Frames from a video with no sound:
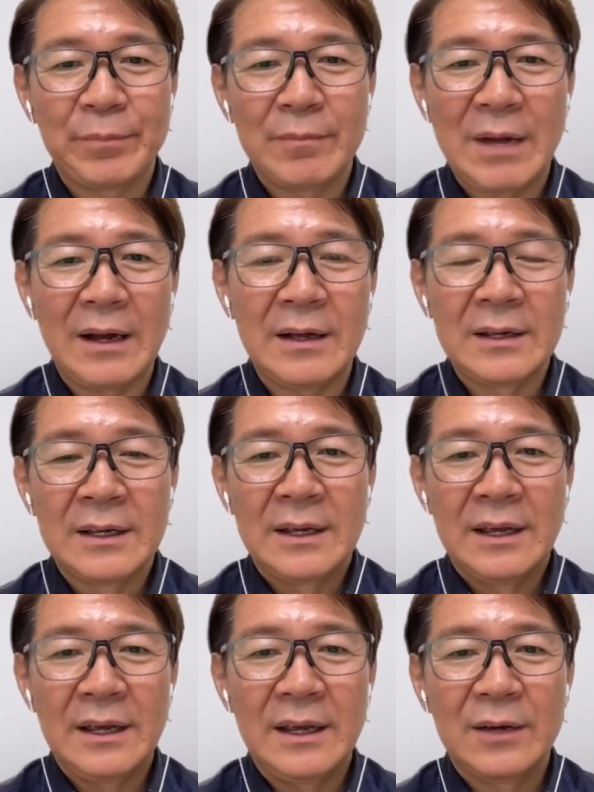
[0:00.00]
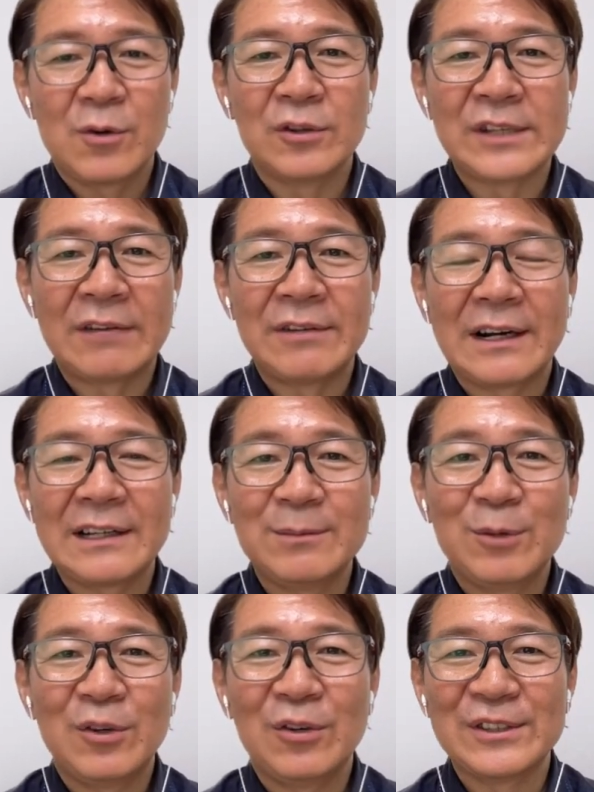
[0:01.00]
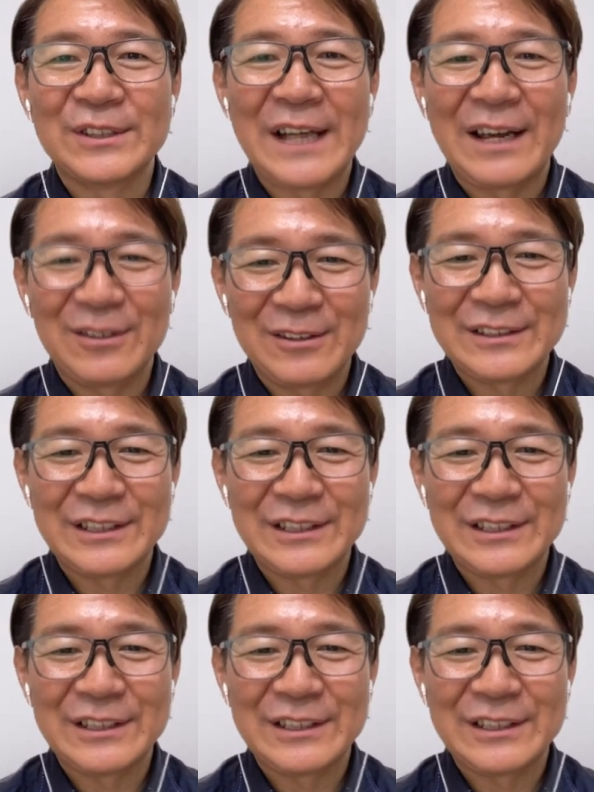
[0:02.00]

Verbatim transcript: まあえー、講座の中でもお伝えを